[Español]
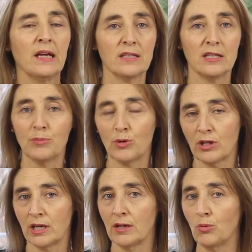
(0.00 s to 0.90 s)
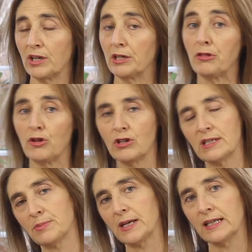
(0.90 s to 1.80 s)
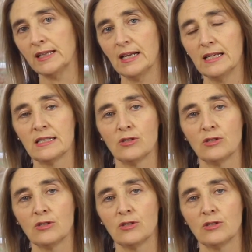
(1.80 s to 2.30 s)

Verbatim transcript: Este tipo de guarniciones vegetales